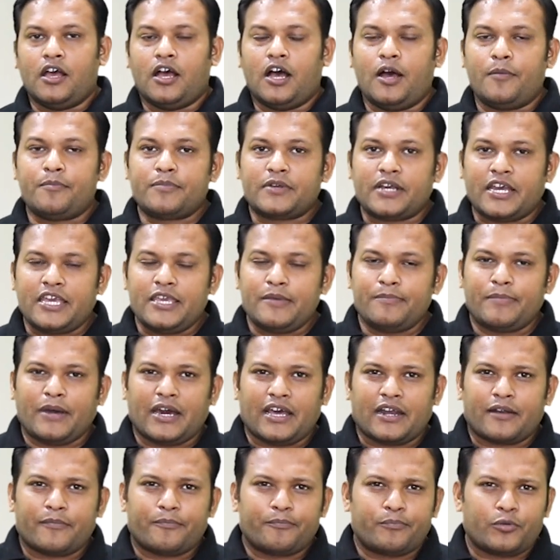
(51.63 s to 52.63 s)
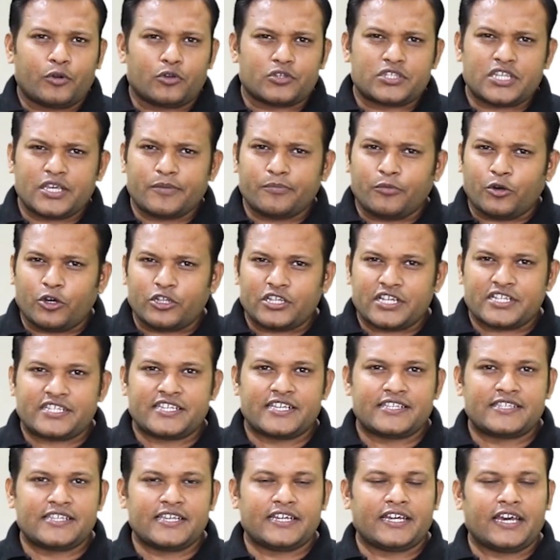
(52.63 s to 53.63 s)
हम कई बार प्रोजेक्ट बहुत
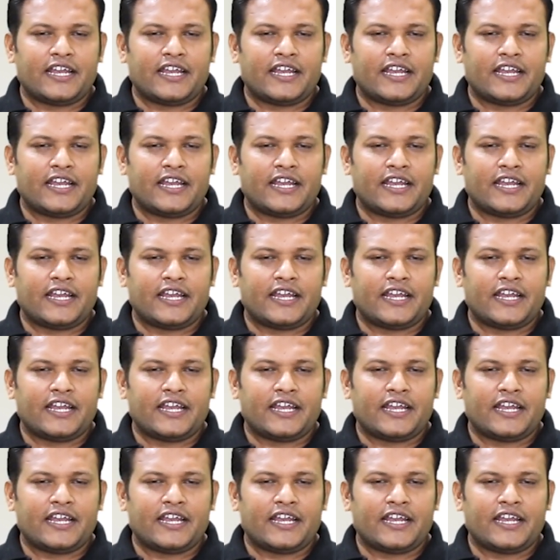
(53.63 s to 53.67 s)
अच्छे से